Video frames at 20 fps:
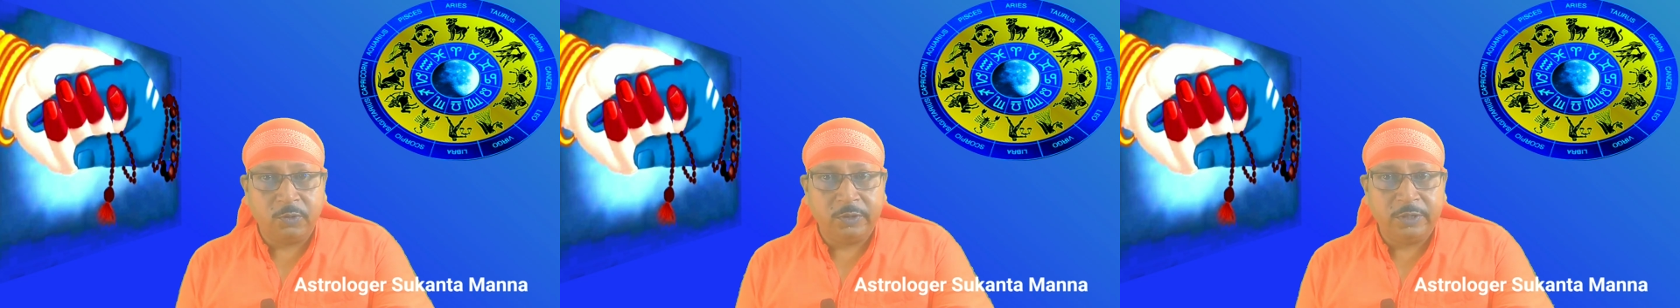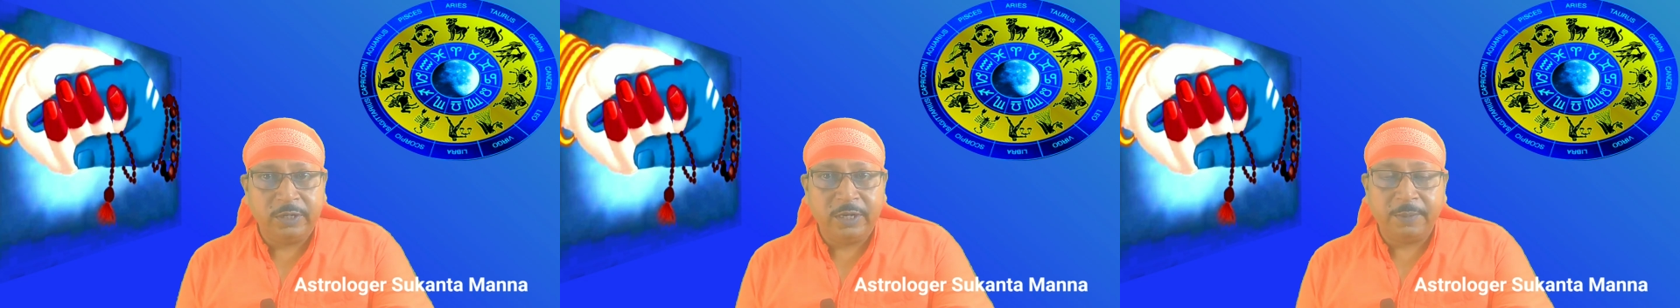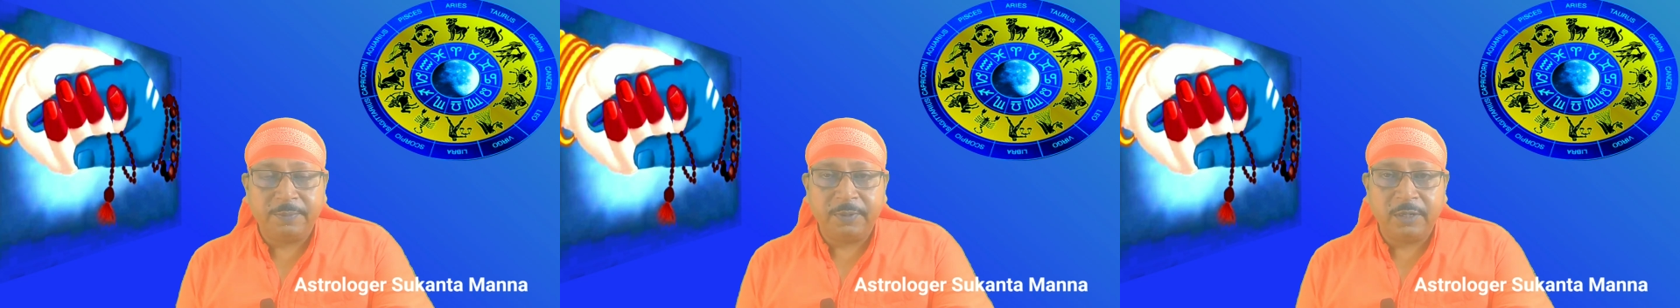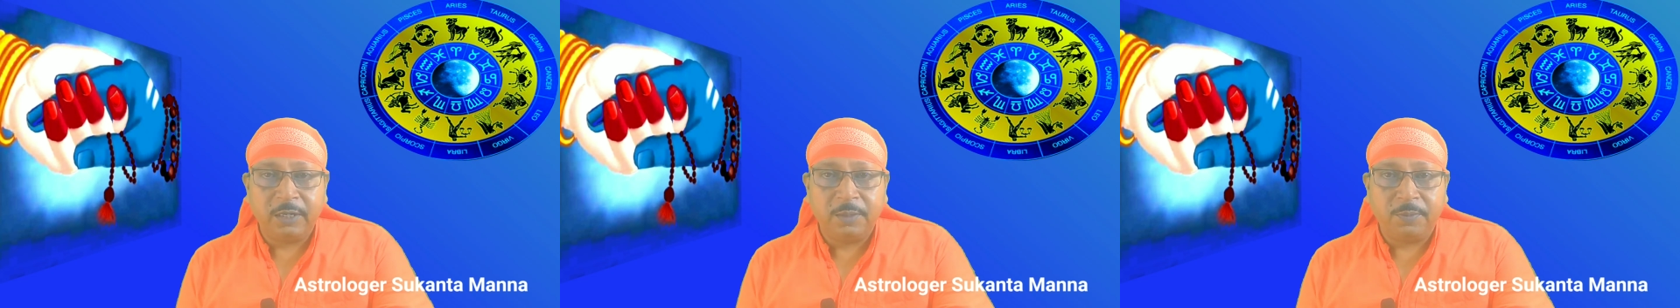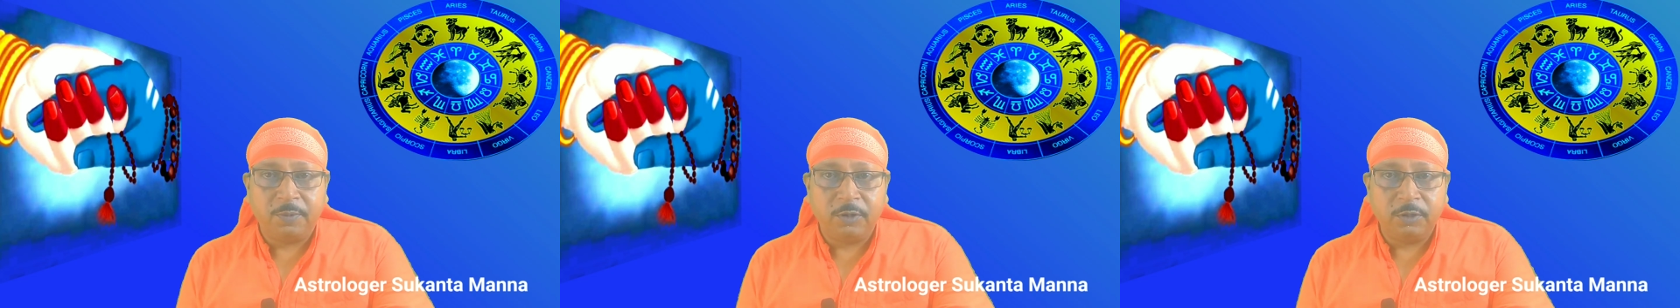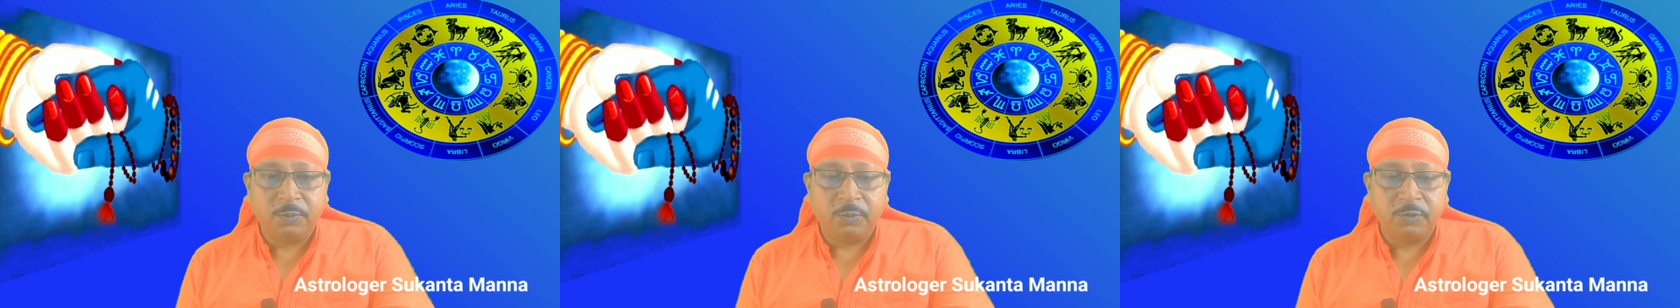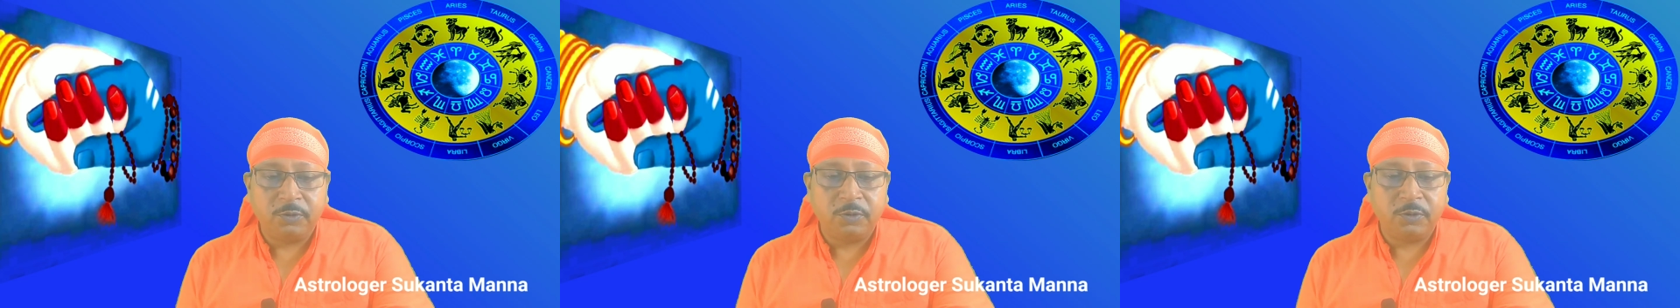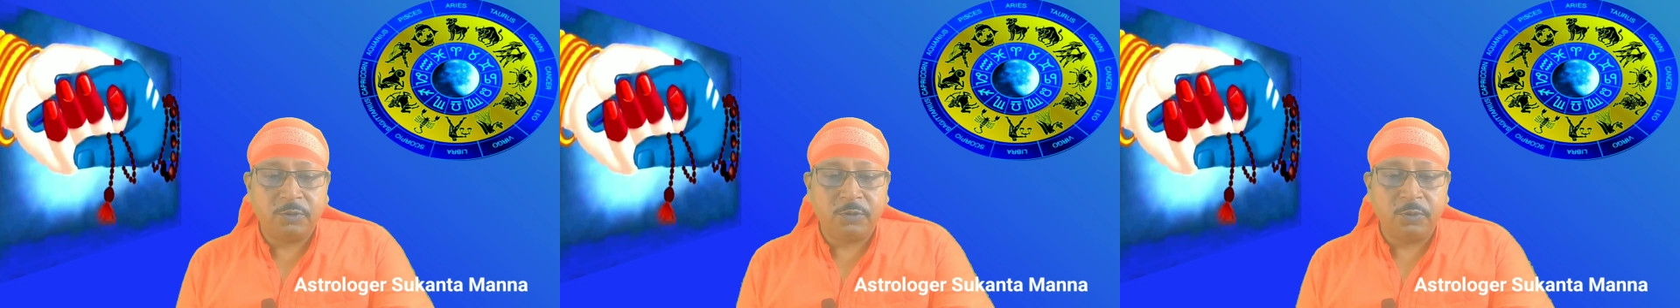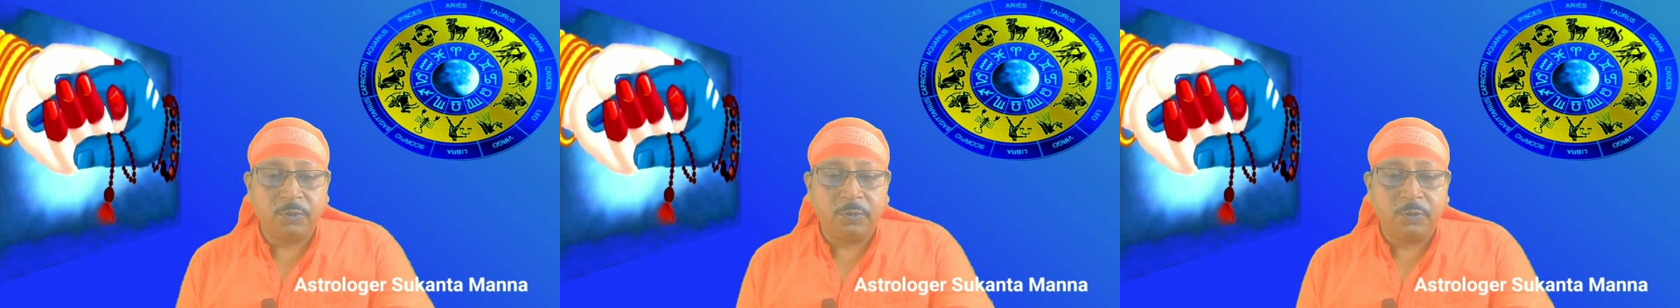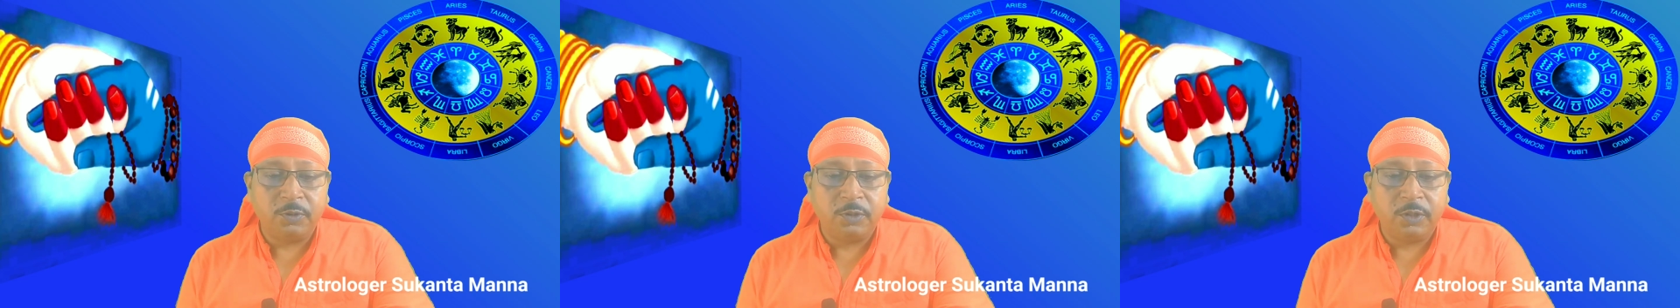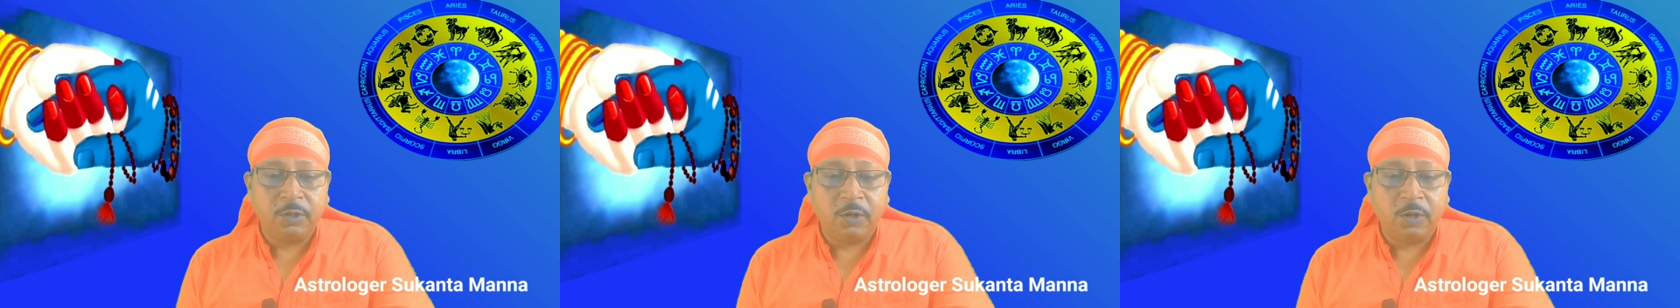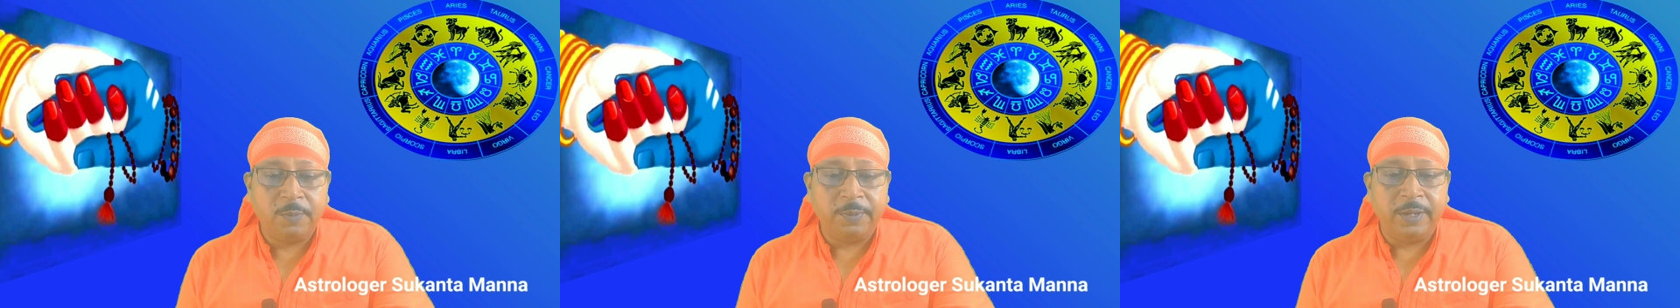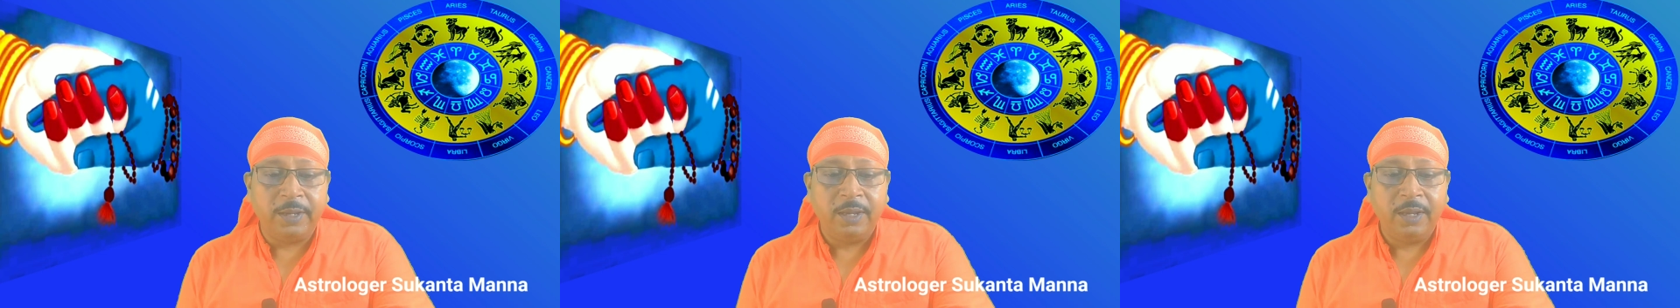করেই আপনাকে পথ প্রশস্ত করতে
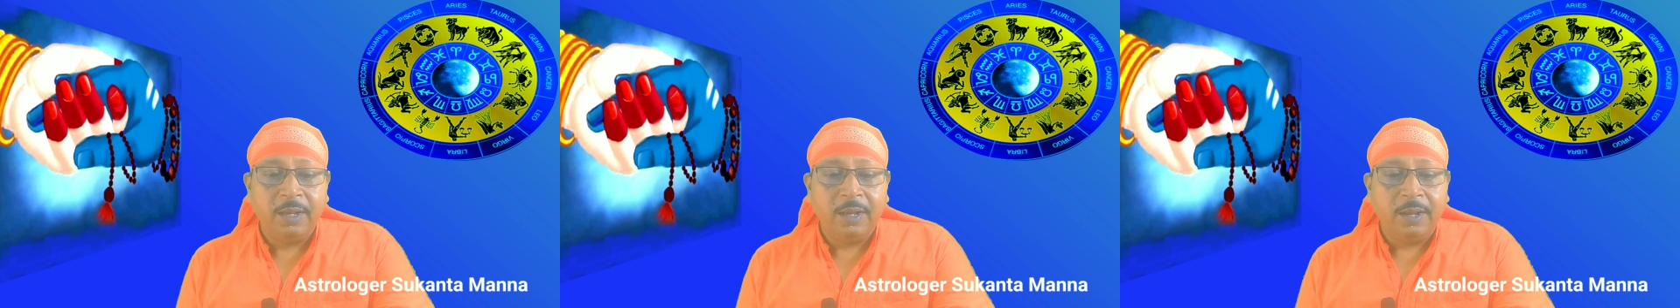হবে